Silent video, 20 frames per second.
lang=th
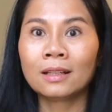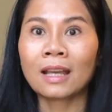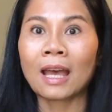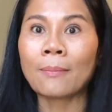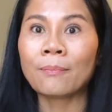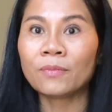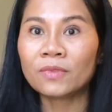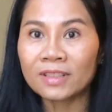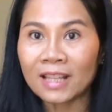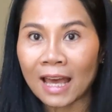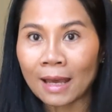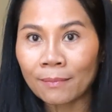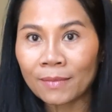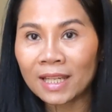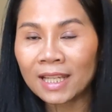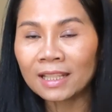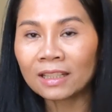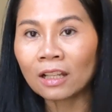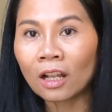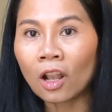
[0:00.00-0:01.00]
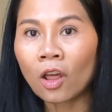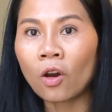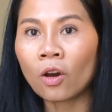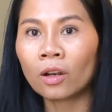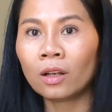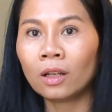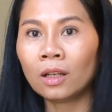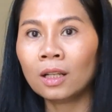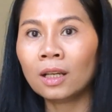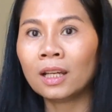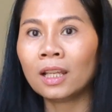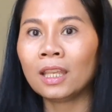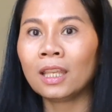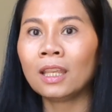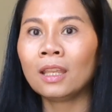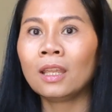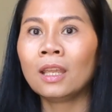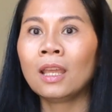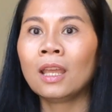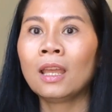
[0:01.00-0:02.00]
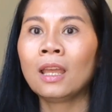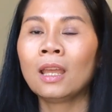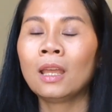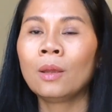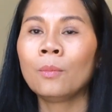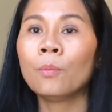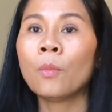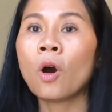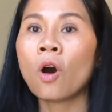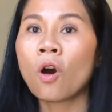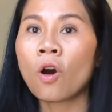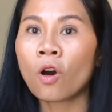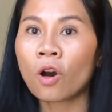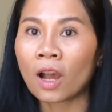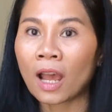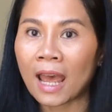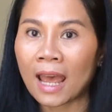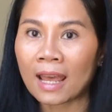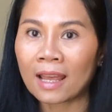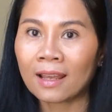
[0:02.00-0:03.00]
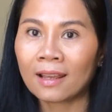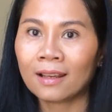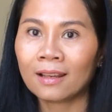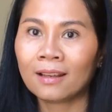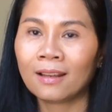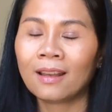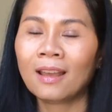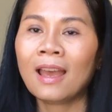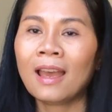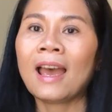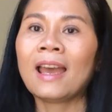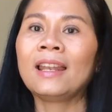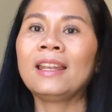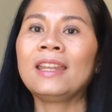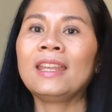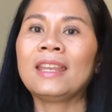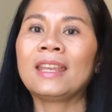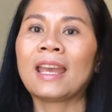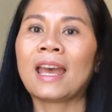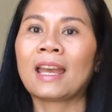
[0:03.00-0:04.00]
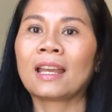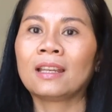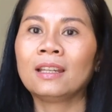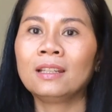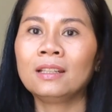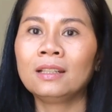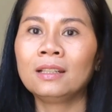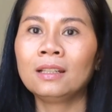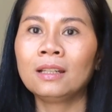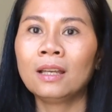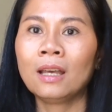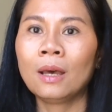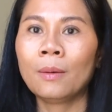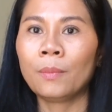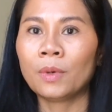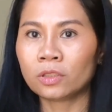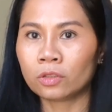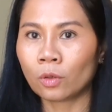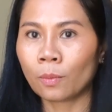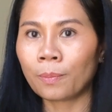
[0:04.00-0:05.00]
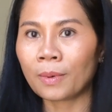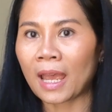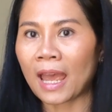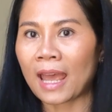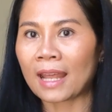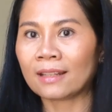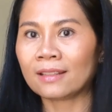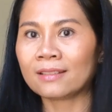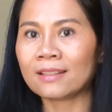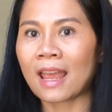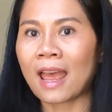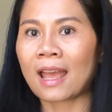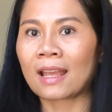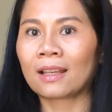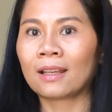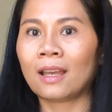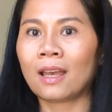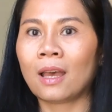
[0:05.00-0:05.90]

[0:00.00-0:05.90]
กับสามีตลอดเลย บอค่ะ อันนี้ก็คือประสบการณ์จาก